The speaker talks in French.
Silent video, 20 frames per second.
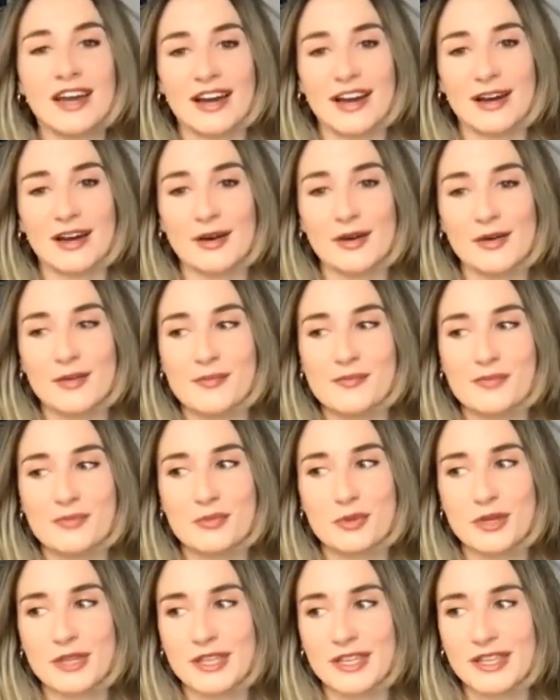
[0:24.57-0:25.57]
Euh,
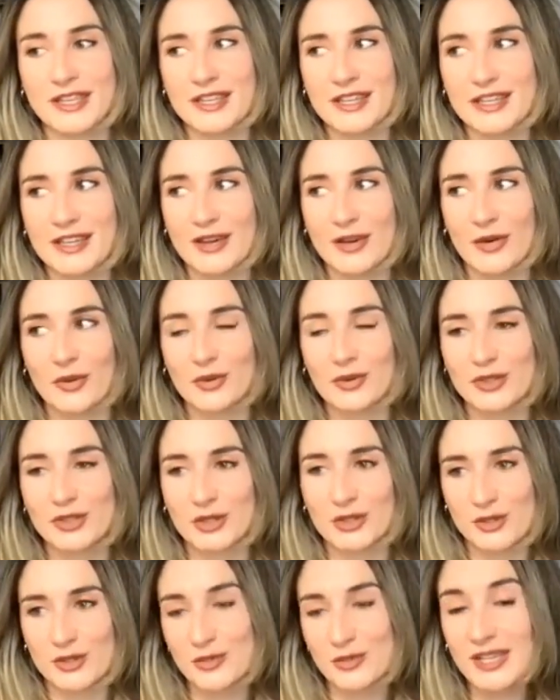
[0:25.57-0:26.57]
puis
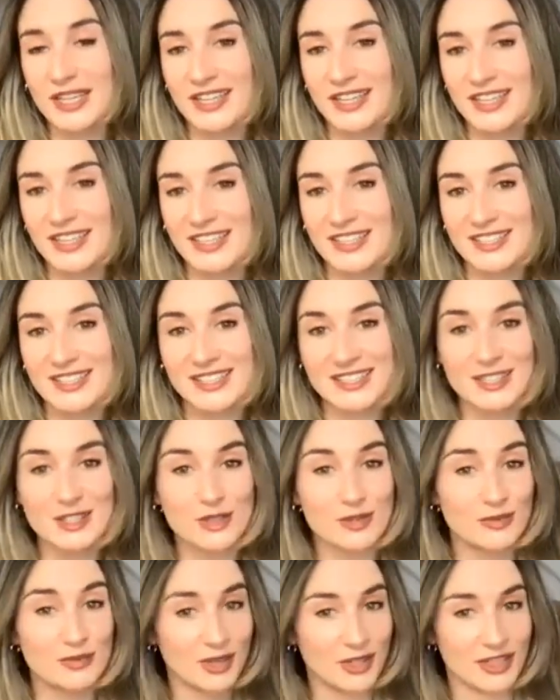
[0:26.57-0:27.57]
aujourd'hui, si
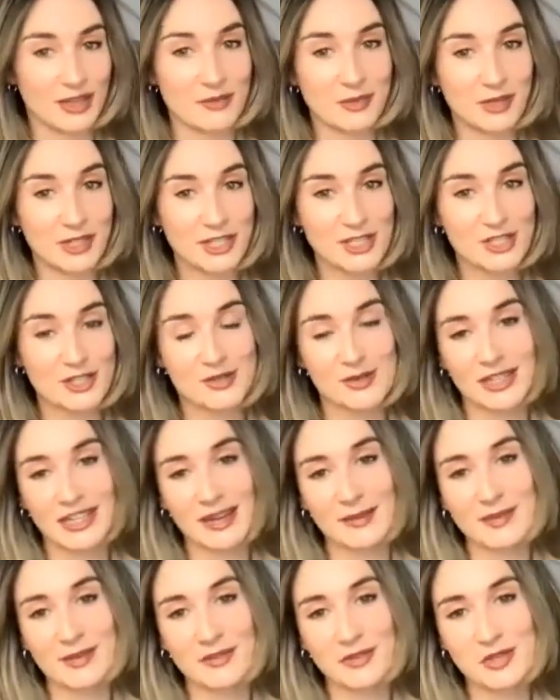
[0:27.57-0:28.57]
tu ne me connais pas, je te souhaite
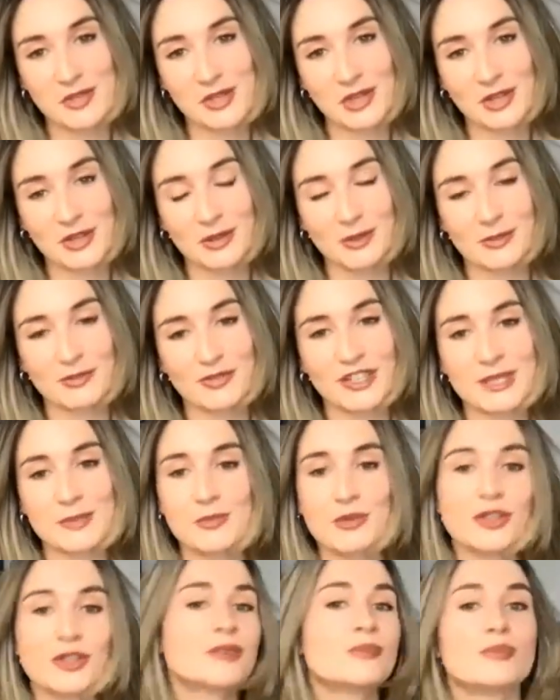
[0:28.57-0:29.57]
la bienvenue sur le groupe
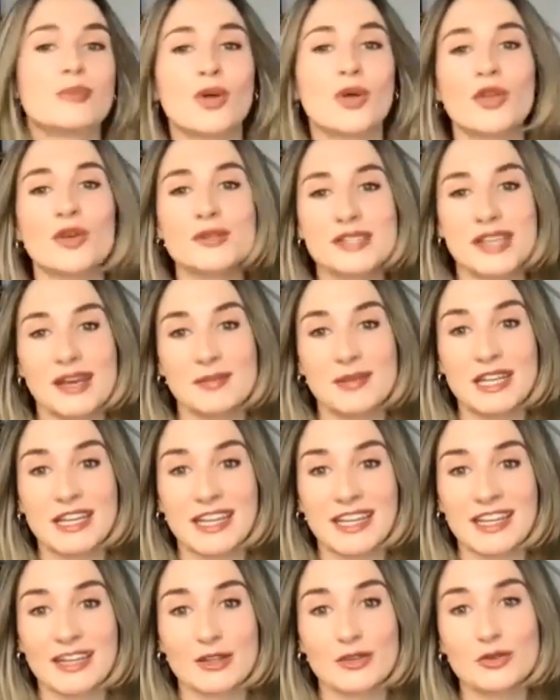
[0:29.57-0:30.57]
Facebook. Mon nom c'est Amélie
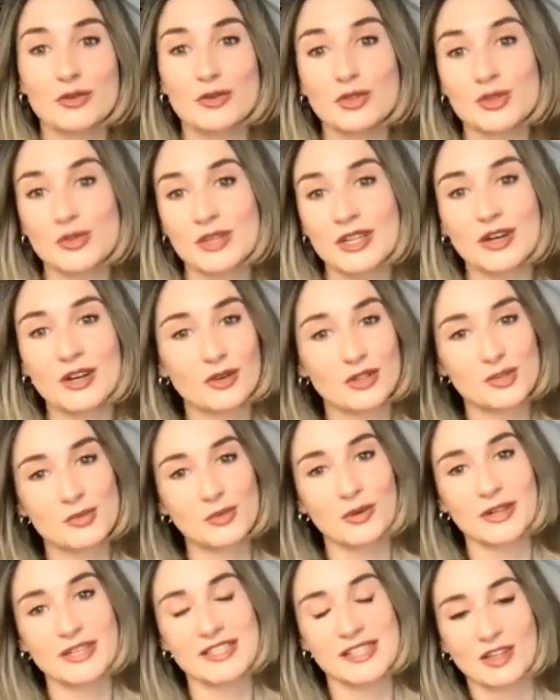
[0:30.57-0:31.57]
Riendo, je suis coach
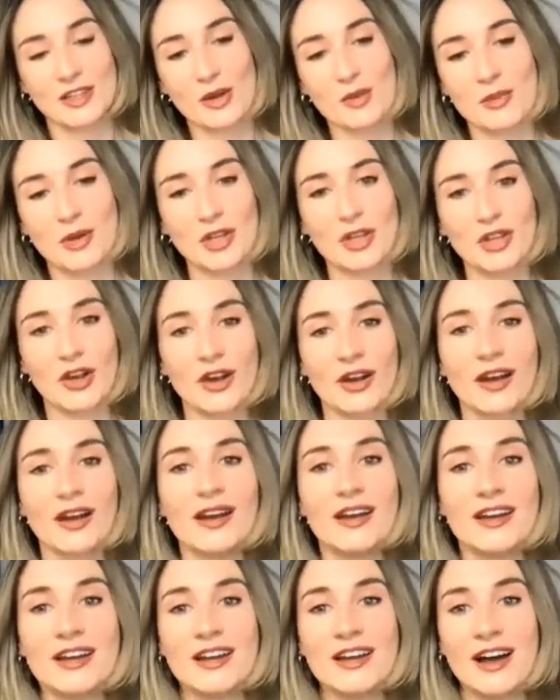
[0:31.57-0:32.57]
pour les entrepreneurs
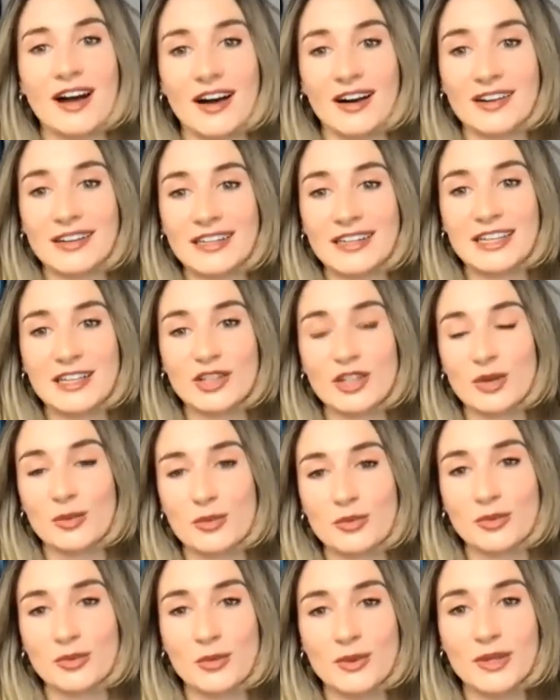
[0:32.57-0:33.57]
en ligne
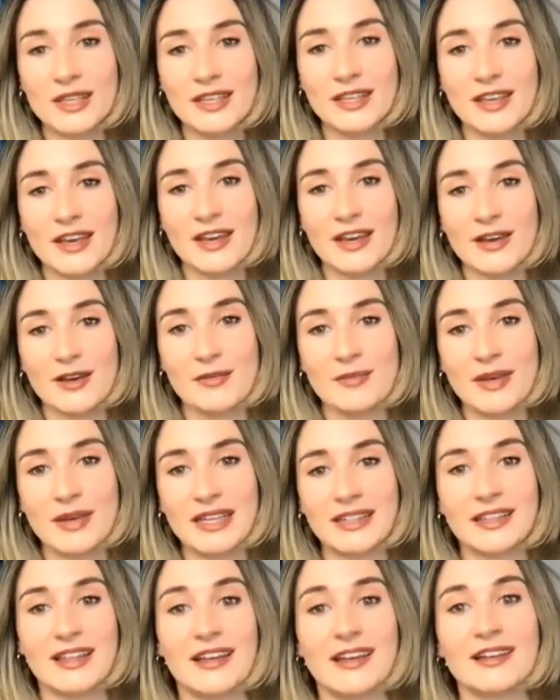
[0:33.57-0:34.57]
depuis euh,
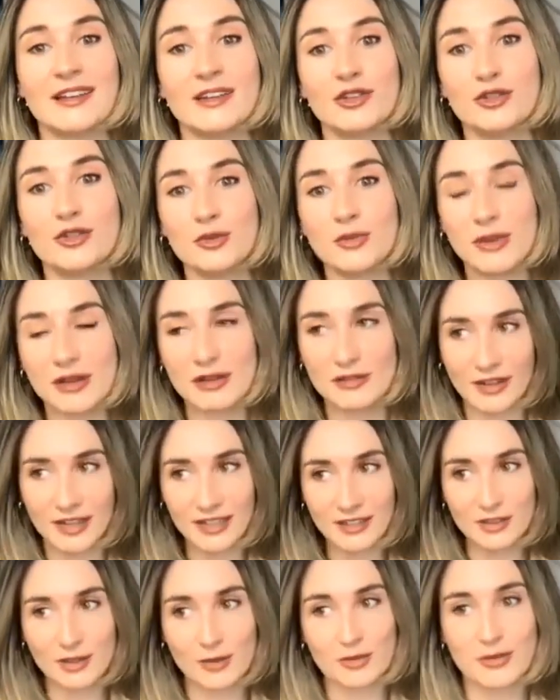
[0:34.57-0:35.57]
maintenant
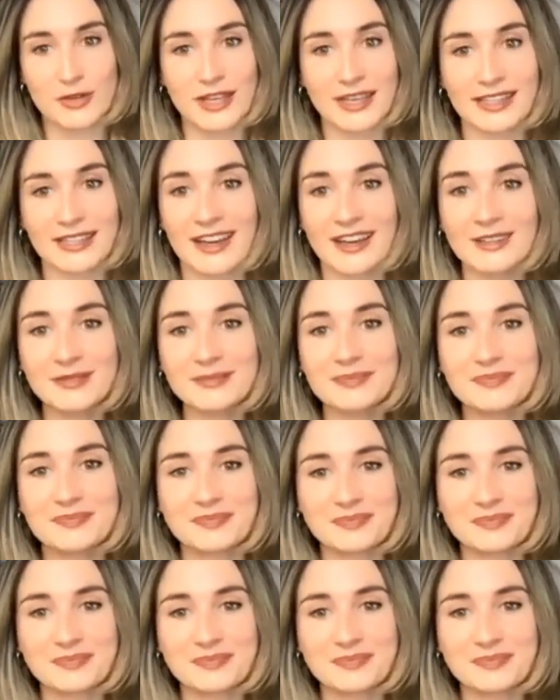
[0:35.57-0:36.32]
2020, depuis quatre ans.